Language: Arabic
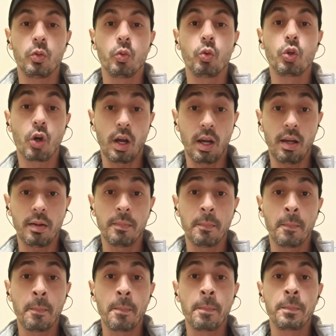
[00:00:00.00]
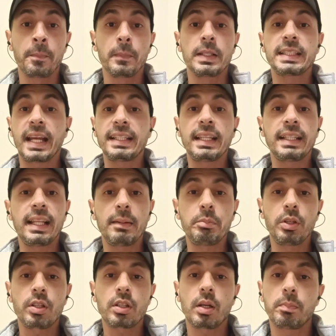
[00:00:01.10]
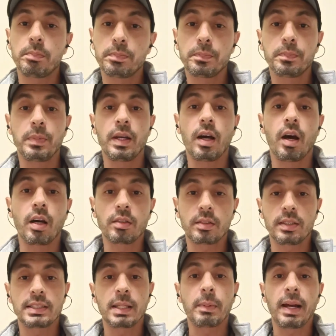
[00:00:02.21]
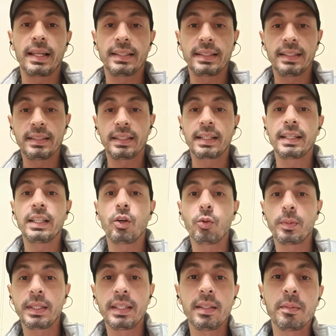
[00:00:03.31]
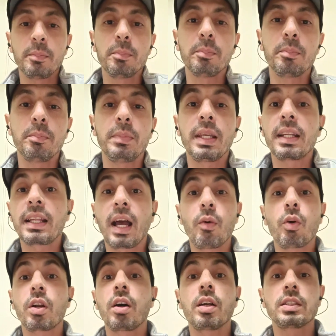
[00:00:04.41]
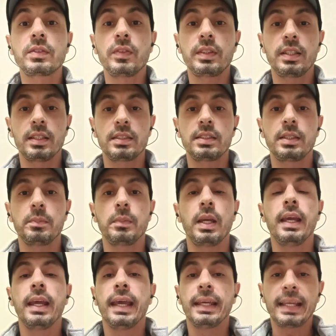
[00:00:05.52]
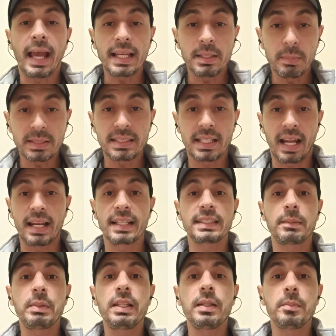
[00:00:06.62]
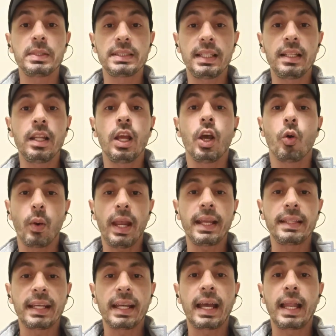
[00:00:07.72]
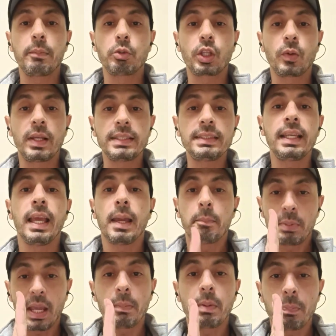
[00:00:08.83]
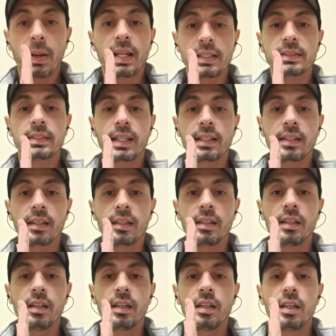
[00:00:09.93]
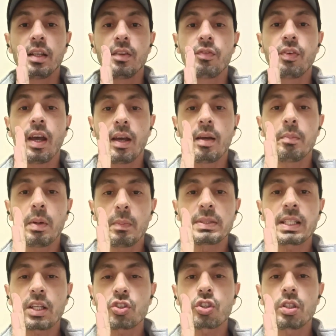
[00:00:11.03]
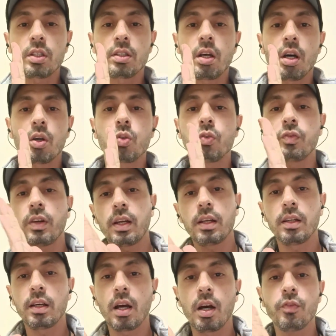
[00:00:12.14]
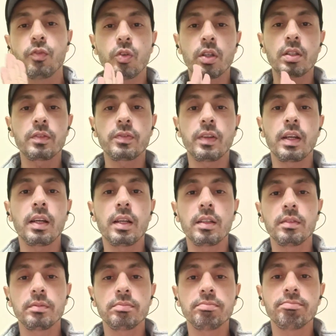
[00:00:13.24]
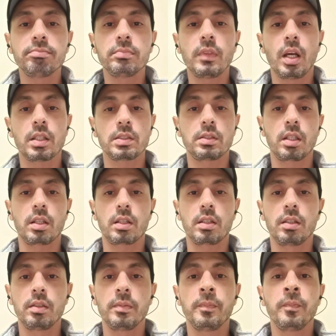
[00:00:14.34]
ويقع ساعتها ده بيركب قطر سبعة الا تلت كده وبايه بيرجع ورا خالص في الترتيب يعني مثلا على سبيل المثال واحد داخل على المتوازي بيعمل بالانس كده فما مسكش ظهره فافور فنقص درجه